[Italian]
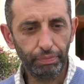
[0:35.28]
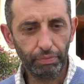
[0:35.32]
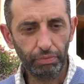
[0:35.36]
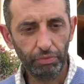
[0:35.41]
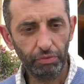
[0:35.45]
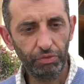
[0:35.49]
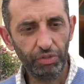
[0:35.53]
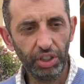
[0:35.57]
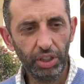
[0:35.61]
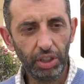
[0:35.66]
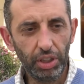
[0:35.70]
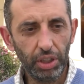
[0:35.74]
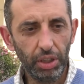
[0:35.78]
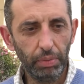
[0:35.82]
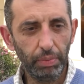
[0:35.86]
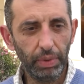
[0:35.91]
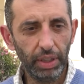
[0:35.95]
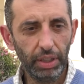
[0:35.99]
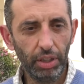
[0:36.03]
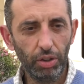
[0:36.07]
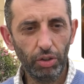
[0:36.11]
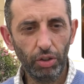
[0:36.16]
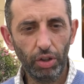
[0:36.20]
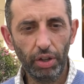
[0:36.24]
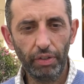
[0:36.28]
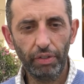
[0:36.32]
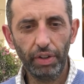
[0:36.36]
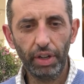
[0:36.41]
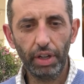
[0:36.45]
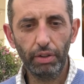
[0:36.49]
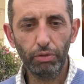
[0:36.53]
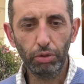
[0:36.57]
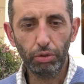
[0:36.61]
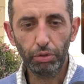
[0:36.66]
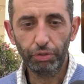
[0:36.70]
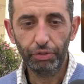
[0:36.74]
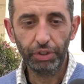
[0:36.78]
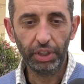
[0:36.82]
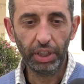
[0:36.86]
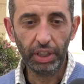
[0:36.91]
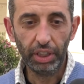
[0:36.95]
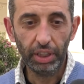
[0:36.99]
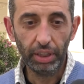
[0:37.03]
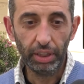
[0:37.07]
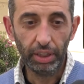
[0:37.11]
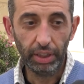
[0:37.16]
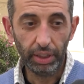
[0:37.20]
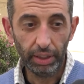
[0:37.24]
vittime, di non aver avuto
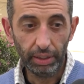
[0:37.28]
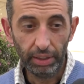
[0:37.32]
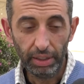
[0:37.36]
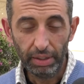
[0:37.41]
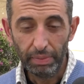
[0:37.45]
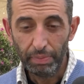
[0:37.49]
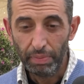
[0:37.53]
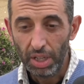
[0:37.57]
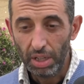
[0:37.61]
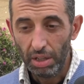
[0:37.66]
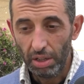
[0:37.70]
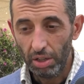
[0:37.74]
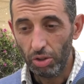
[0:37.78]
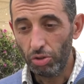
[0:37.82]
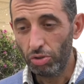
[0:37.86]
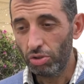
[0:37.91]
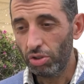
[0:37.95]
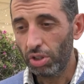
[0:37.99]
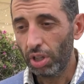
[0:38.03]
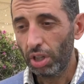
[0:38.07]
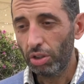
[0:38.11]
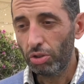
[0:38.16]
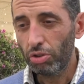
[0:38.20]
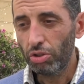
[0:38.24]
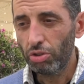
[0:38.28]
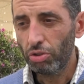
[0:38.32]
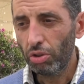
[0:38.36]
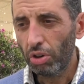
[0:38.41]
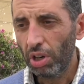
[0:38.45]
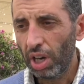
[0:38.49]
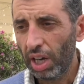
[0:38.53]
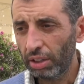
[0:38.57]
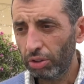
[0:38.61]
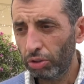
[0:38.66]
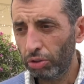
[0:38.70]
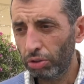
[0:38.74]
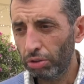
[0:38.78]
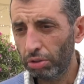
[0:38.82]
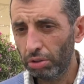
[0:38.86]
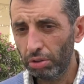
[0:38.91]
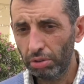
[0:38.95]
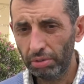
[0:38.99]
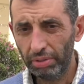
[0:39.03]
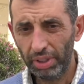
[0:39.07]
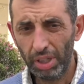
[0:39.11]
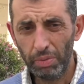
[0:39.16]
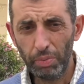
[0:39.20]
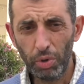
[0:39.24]
feriti. Io sono stato
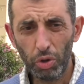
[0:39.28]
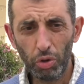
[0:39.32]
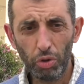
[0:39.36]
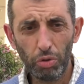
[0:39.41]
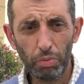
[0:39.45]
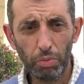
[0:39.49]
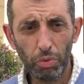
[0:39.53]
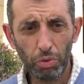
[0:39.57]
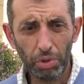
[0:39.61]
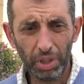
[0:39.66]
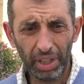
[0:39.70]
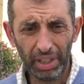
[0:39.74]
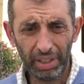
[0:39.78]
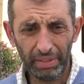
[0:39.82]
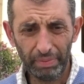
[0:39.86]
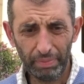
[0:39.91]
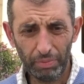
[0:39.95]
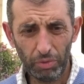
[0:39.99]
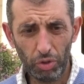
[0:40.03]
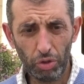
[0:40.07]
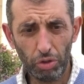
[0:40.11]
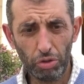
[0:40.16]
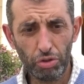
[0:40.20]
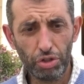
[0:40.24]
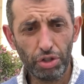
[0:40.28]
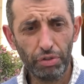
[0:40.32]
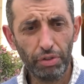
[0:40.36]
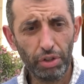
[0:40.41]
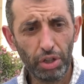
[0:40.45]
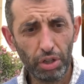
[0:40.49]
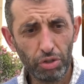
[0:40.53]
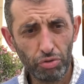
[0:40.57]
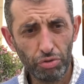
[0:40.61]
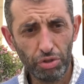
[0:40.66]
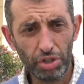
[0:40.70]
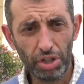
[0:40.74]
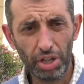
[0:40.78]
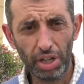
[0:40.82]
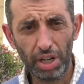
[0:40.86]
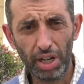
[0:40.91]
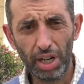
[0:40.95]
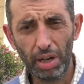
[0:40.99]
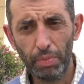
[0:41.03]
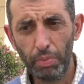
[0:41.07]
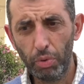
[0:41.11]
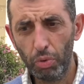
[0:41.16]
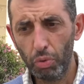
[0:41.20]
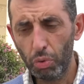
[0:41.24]
isolato nel mio comune, non riuscivo a raggiungere il
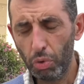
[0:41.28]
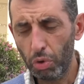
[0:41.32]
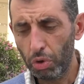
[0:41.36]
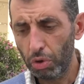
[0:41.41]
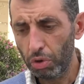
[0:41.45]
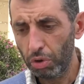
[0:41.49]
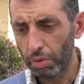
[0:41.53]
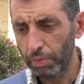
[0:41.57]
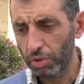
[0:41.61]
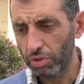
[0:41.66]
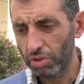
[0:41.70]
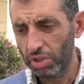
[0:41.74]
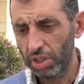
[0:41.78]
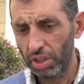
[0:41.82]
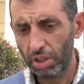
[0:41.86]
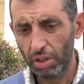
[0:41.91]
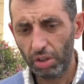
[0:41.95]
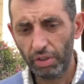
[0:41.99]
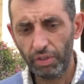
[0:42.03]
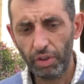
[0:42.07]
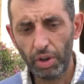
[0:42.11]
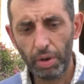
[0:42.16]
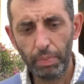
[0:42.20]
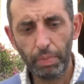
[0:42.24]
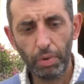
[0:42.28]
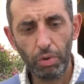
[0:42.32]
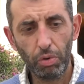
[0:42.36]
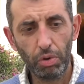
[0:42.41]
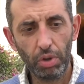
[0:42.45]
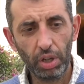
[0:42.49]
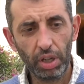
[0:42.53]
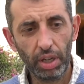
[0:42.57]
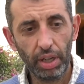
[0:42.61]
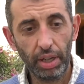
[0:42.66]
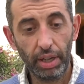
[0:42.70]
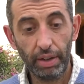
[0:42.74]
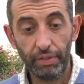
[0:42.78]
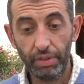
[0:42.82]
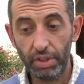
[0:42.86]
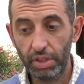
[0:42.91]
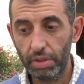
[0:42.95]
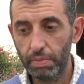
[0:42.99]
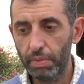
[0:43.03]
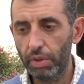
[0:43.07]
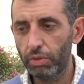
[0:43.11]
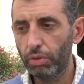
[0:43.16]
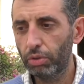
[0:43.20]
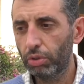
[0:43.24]
capoluogo, il mio sindaco aveva paura che
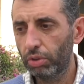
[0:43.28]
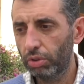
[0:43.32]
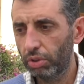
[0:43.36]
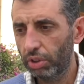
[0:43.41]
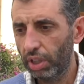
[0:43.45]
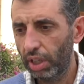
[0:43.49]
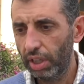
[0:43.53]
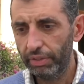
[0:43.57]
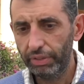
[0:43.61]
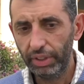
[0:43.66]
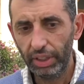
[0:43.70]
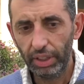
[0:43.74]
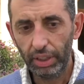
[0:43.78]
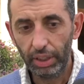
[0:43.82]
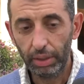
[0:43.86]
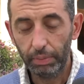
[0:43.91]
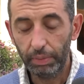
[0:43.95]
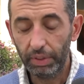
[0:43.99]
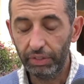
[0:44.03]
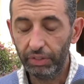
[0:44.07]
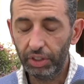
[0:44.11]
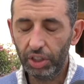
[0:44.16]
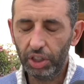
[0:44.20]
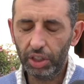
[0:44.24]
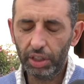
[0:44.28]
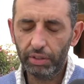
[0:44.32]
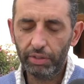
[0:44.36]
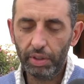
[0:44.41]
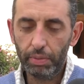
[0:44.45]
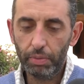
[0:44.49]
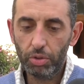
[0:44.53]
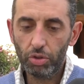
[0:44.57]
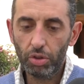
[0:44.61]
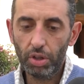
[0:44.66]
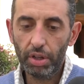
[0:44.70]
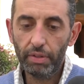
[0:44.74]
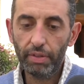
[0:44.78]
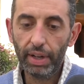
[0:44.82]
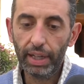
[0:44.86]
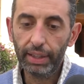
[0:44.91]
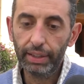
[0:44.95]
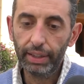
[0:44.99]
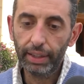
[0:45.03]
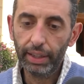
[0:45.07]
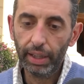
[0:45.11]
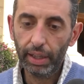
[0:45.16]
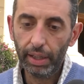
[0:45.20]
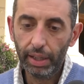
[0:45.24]
avessimo avuto delle vittime, invece eravamo
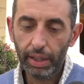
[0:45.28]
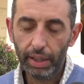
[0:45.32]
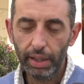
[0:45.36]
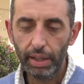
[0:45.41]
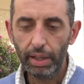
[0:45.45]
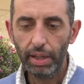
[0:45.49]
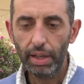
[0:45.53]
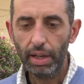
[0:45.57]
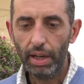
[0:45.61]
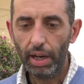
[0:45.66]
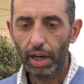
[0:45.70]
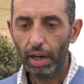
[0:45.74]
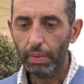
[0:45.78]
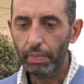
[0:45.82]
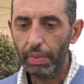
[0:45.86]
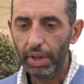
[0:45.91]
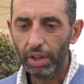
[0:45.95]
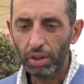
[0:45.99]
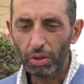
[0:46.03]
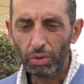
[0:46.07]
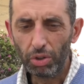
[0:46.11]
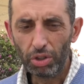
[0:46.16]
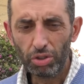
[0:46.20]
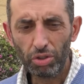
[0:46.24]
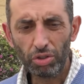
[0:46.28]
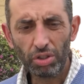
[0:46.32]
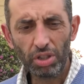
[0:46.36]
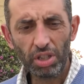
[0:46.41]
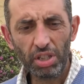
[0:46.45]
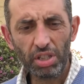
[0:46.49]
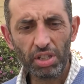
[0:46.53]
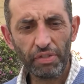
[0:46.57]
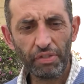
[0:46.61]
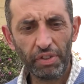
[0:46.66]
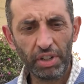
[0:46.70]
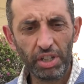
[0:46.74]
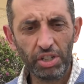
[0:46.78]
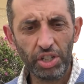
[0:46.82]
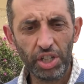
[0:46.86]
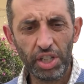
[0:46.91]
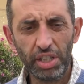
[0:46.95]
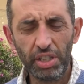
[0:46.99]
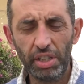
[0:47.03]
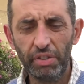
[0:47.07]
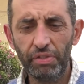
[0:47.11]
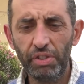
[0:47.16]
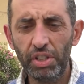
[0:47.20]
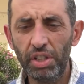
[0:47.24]
sollevati che almeno in questo triste
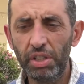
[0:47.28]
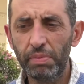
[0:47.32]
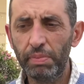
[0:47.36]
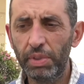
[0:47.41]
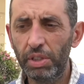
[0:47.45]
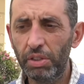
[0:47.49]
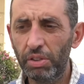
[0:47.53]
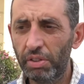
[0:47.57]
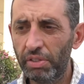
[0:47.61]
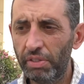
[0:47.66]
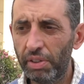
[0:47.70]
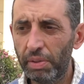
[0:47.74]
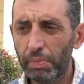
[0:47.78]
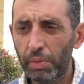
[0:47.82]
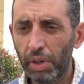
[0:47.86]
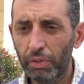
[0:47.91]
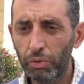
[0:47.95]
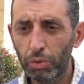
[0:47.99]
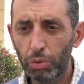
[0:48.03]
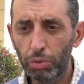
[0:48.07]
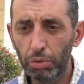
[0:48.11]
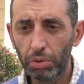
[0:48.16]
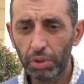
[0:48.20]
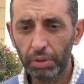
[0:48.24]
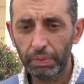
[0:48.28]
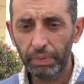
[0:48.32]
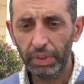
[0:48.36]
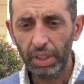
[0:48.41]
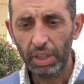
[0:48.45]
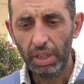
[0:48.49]
frangente vittime non avevamo avuto.